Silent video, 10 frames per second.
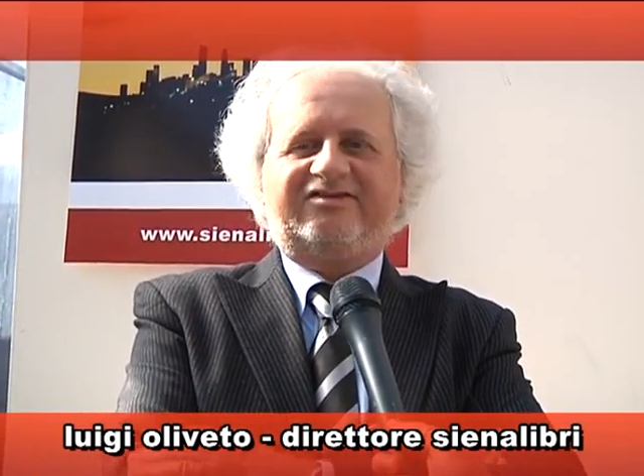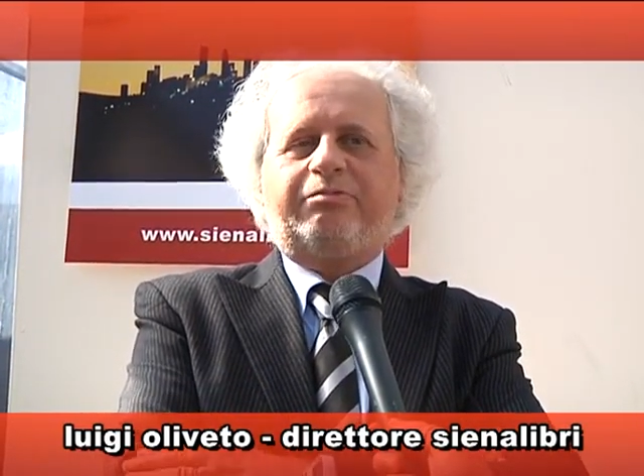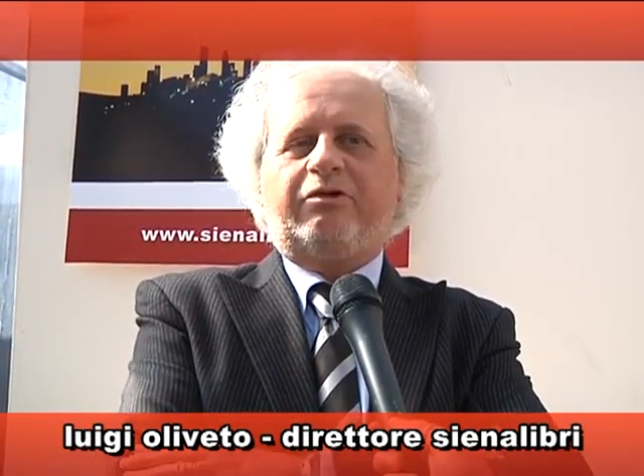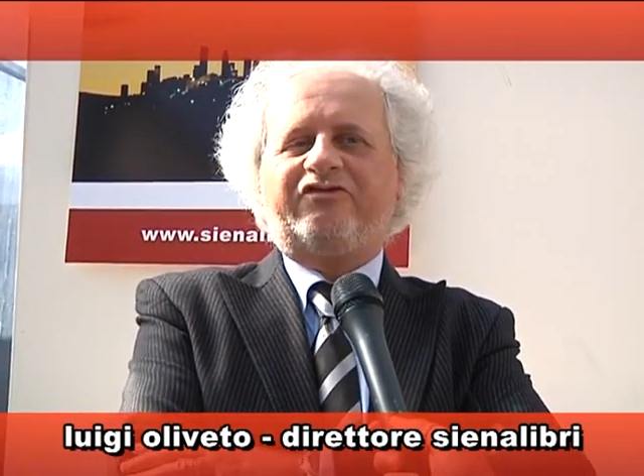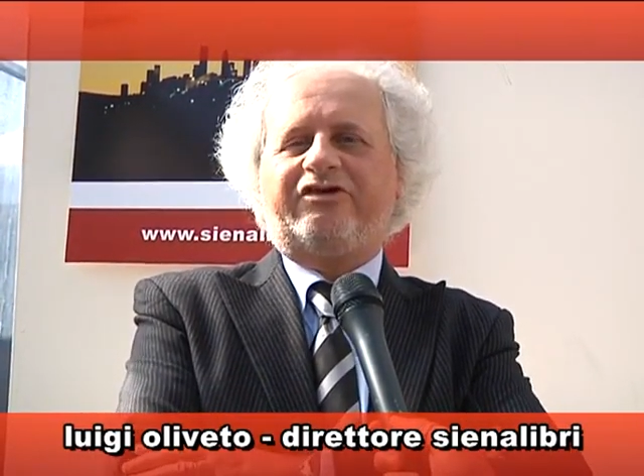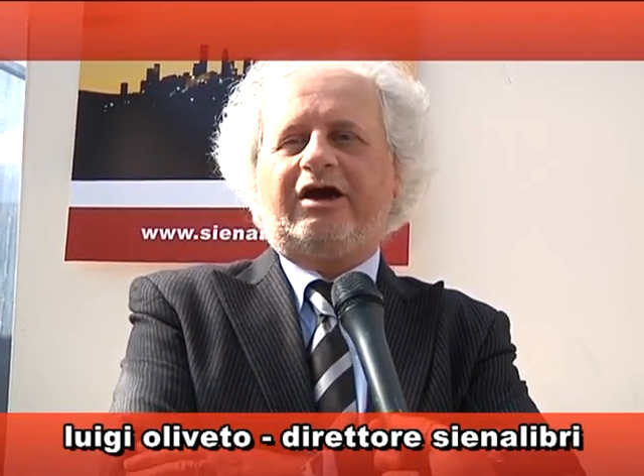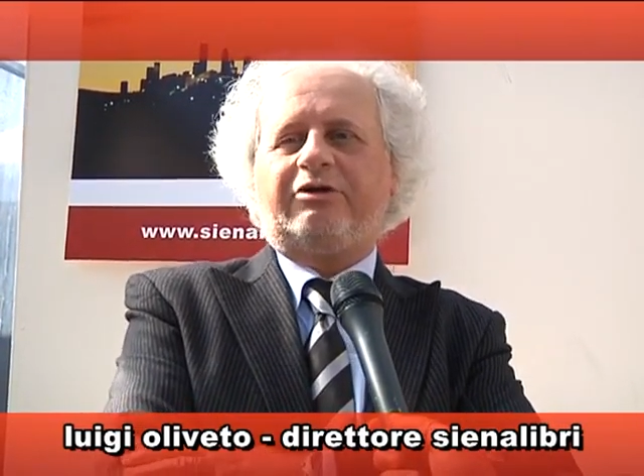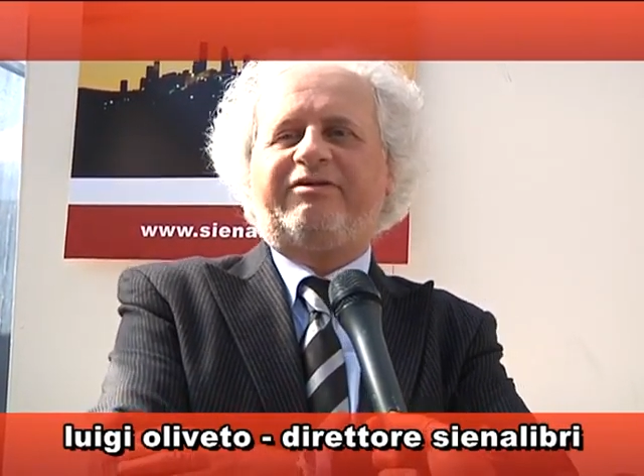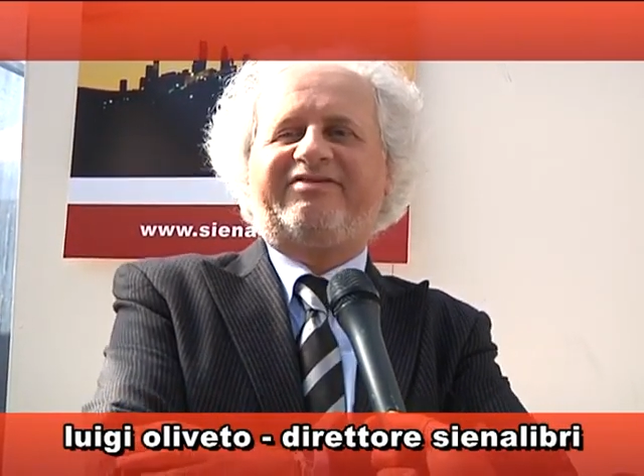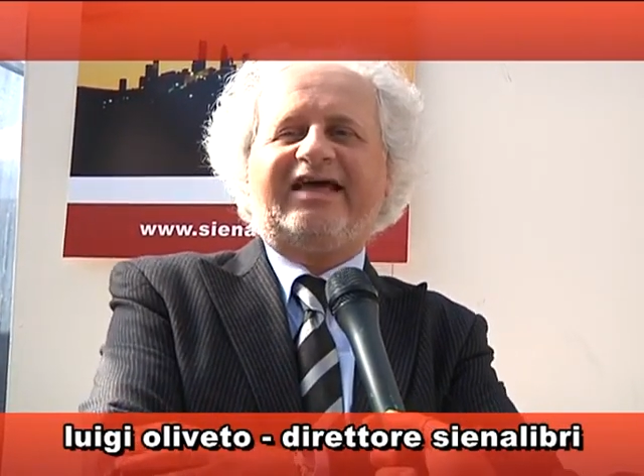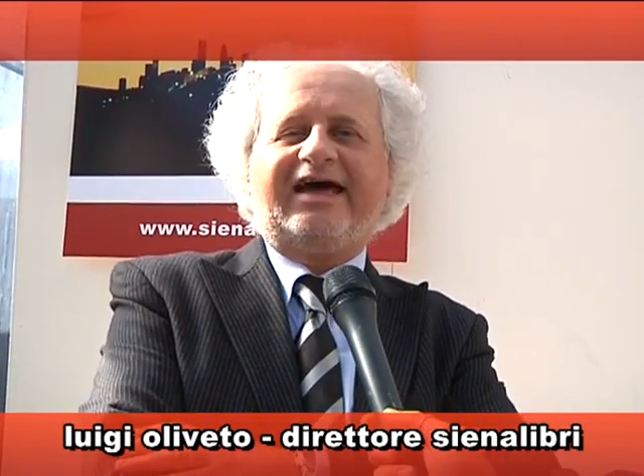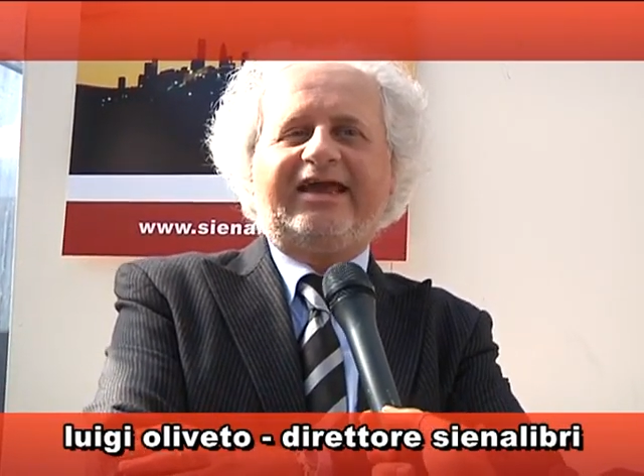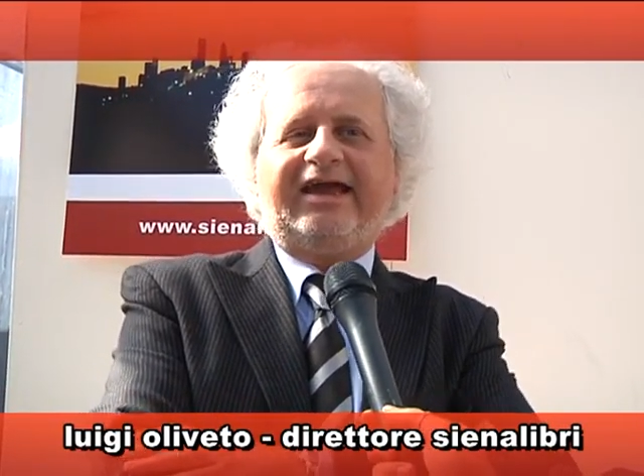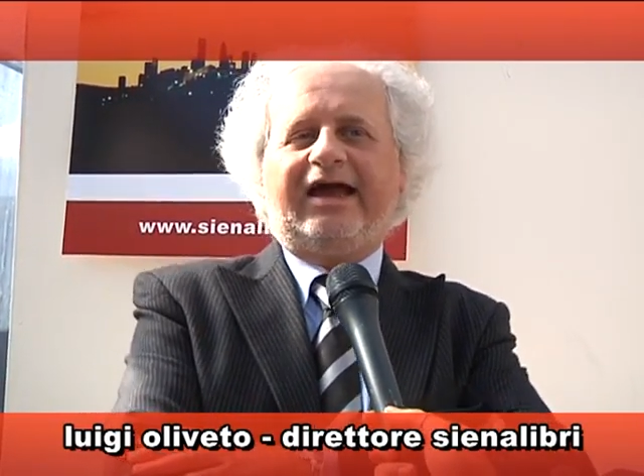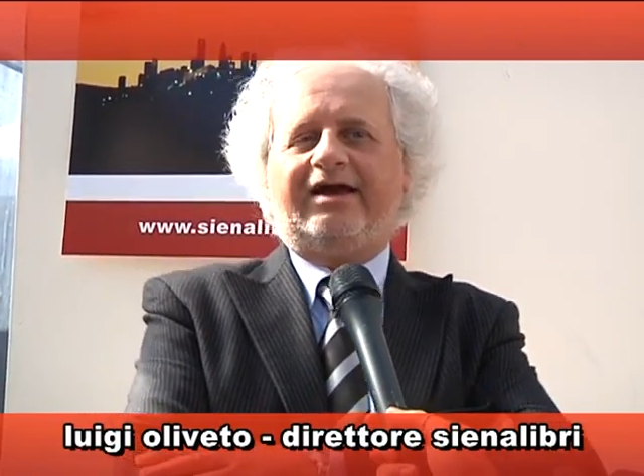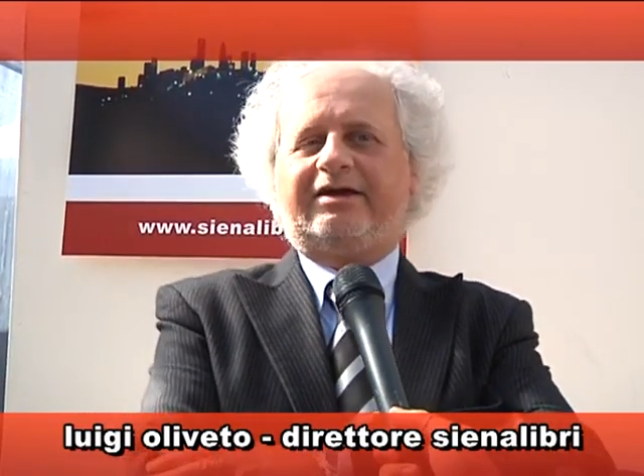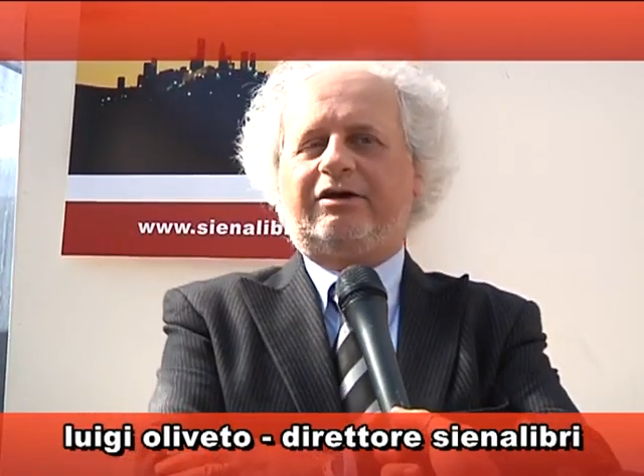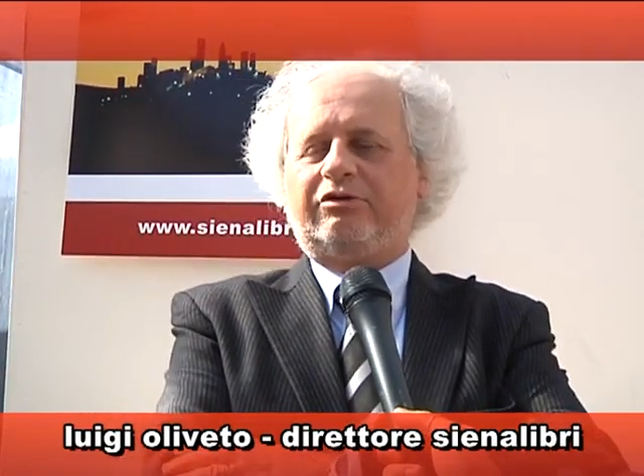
si possono acquistare anche